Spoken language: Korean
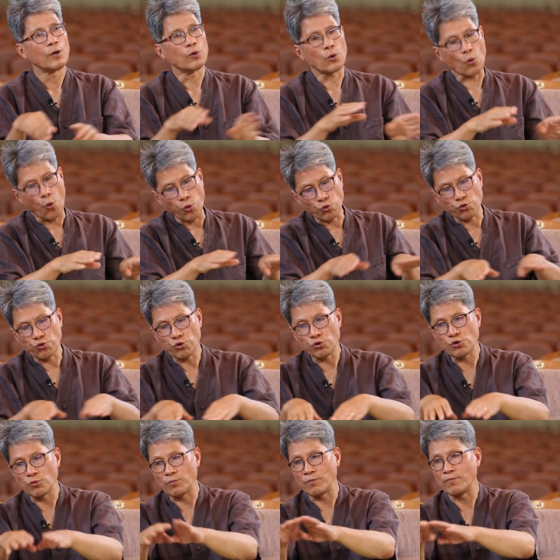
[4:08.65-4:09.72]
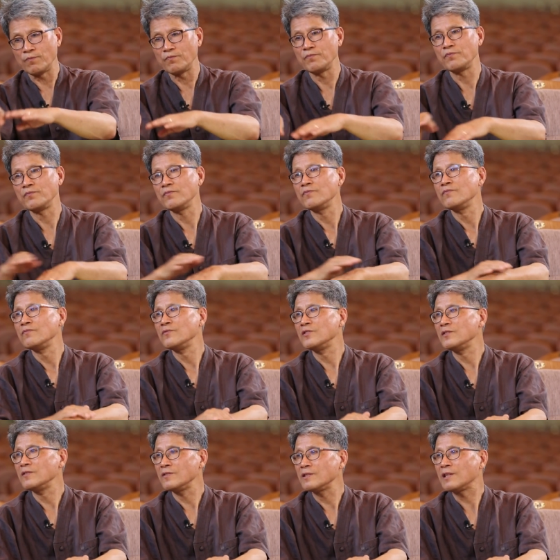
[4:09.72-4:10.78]
그리고 고 그 루트를 좀
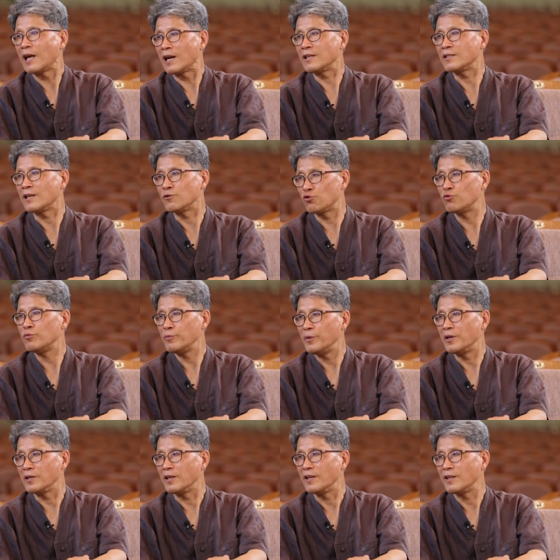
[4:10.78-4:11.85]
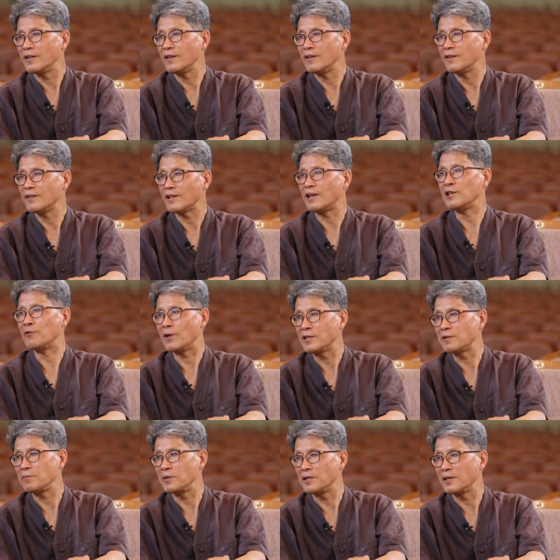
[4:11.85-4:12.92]
따라서 한 20명이 아,
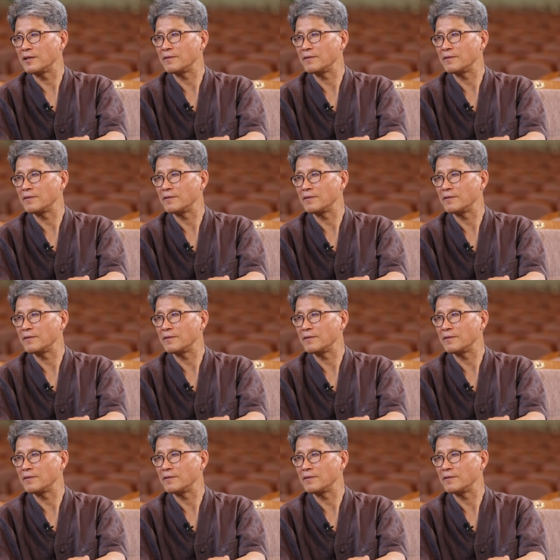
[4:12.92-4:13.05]
다녀왔습니다.